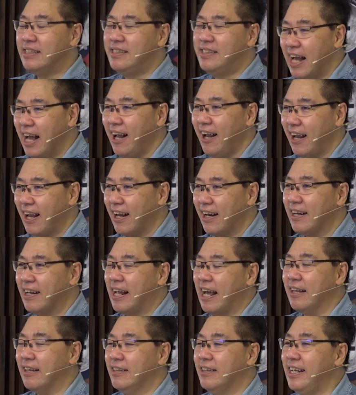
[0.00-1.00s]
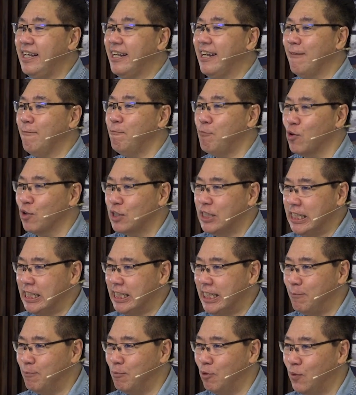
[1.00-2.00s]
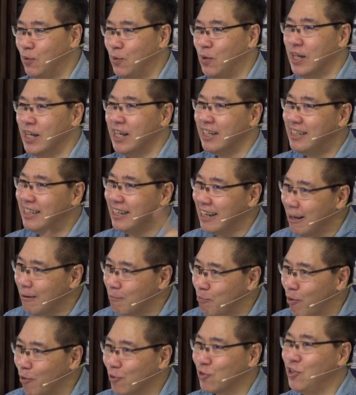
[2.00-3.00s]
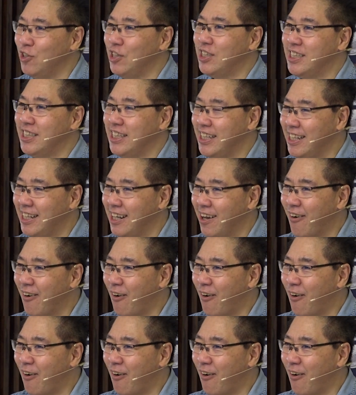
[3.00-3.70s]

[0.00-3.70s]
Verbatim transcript: jangan gantikan posisimu dengan posisi